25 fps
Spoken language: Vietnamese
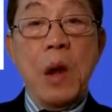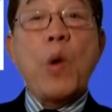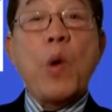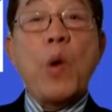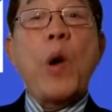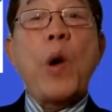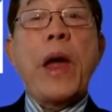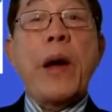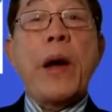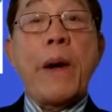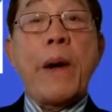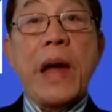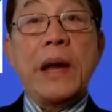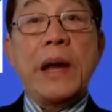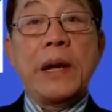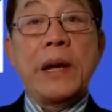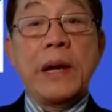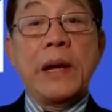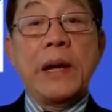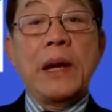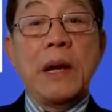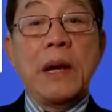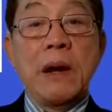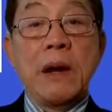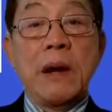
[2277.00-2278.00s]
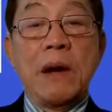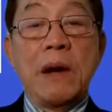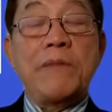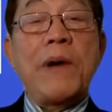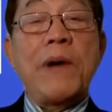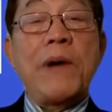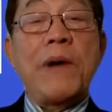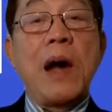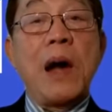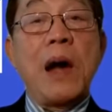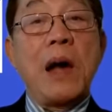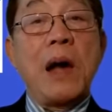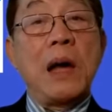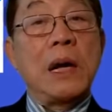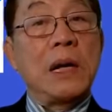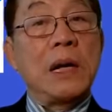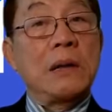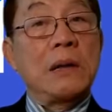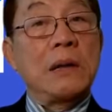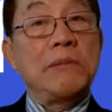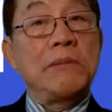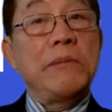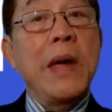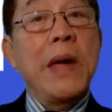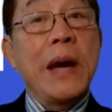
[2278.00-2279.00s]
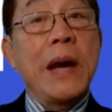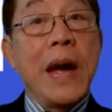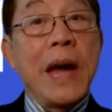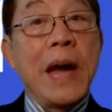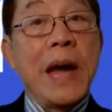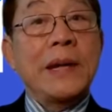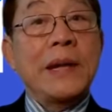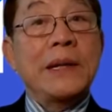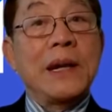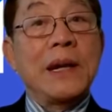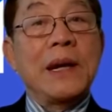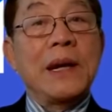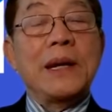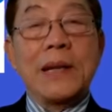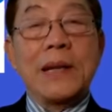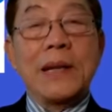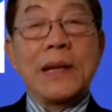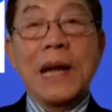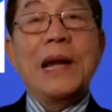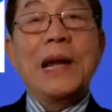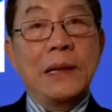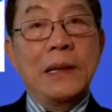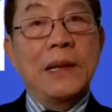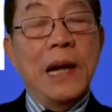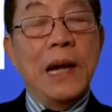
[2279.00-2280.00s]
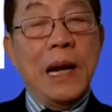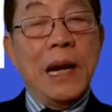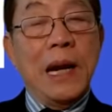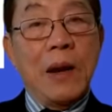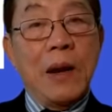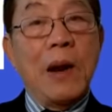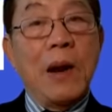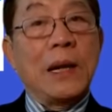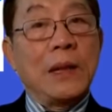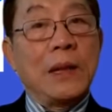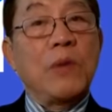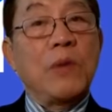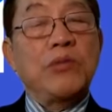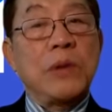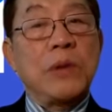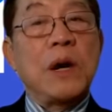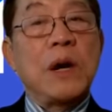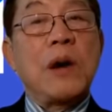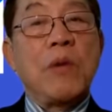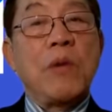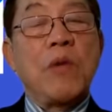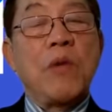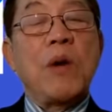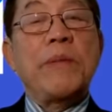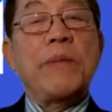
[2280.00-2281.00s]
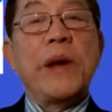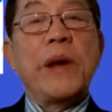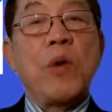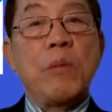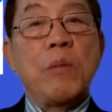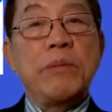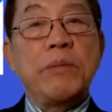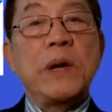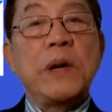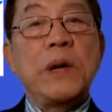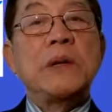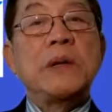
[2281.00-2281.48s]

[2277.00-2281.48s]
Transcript: ẻo oải và biếng ăn. Đấy là những cái đó là thông thường của bệnh cúm đó,